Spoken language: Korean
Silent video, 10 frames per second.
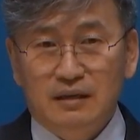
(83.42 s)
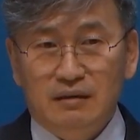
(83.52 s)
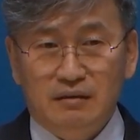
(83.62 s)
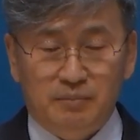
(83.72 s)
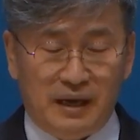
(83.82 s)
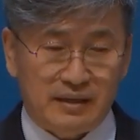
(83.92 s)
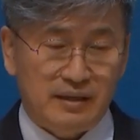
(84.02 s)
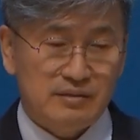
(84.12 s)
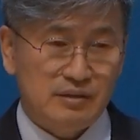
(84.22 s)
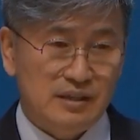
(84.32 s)
어,
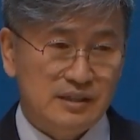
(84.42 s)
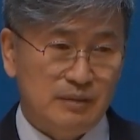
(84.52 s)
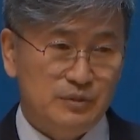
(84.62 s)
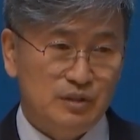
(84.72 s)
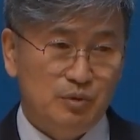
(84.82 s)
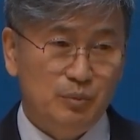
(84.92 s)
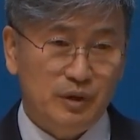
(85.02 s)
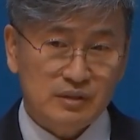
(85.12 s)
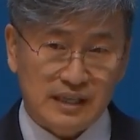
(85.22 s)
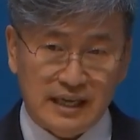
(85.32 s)
밖에서 한
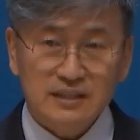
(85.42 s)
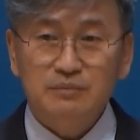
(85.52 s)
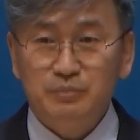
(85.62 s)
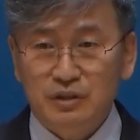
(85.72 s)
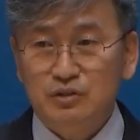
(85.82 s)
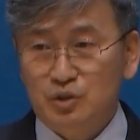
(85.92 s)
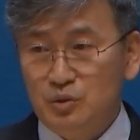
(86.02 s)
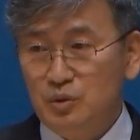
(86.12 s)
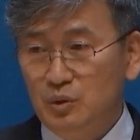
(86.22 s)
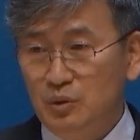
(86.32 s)
35명, 40명
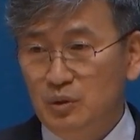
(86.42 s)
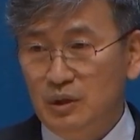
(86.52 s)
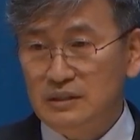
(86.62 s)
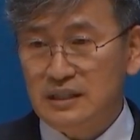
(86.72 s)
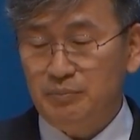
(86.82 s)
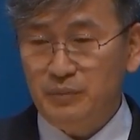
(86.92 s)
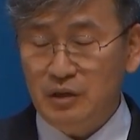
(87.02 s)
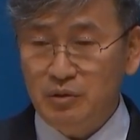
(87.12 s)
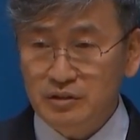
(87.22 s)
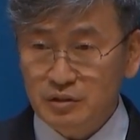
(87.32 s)
정도, 한
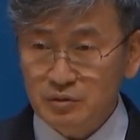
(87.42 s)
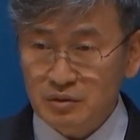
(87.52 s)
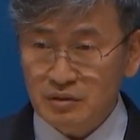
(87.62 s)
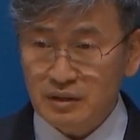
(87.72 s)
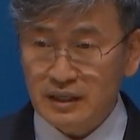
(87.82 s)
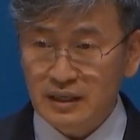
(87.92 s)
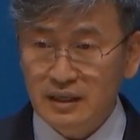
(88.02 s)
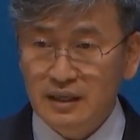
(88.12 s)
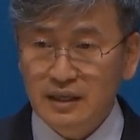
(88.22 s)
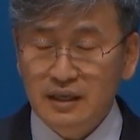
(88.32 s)
3개월 정도 그렇게
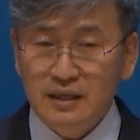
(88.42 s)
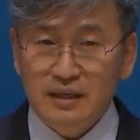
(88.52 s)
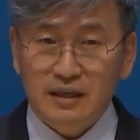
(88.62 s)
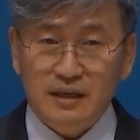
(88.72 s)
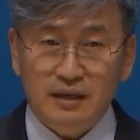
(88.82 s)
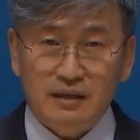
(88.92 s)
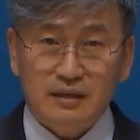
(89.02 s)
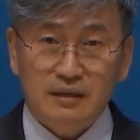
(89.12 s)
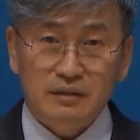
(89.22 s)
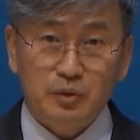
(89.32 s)
아까
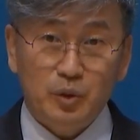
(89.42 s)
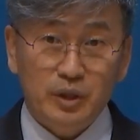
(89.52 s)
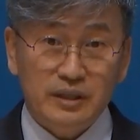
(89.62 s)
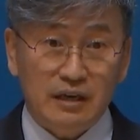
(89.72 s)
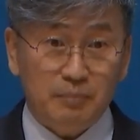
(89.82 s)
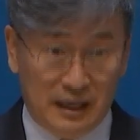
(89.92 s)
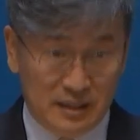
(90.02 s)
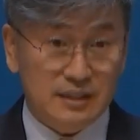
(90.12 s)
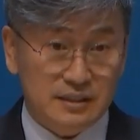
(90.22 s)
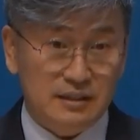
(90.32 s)
그러니까 교회당
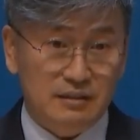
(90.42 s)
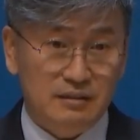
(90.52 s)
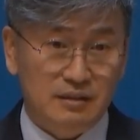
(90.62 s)
밖이지요.